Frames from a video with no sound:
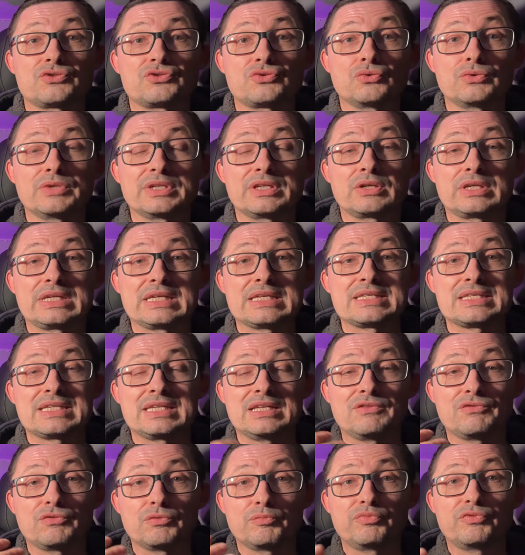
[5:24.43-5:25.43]
sont et qu'est-ce
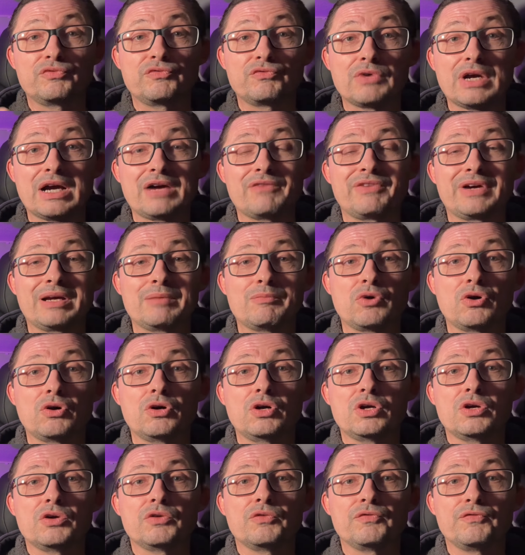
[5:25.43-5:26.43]
qu'ils vont pouvoir vraiment
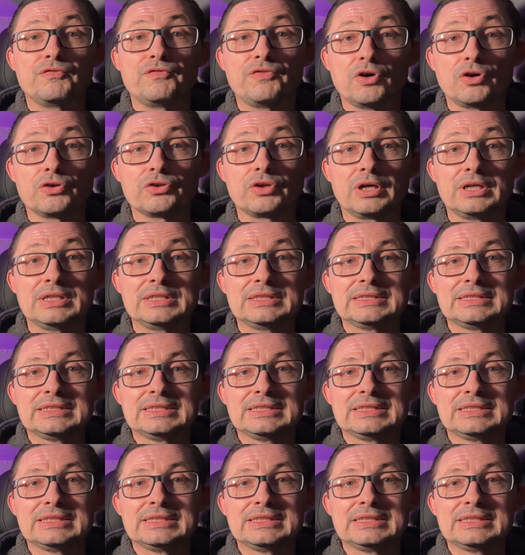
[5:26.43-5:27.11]
vendre.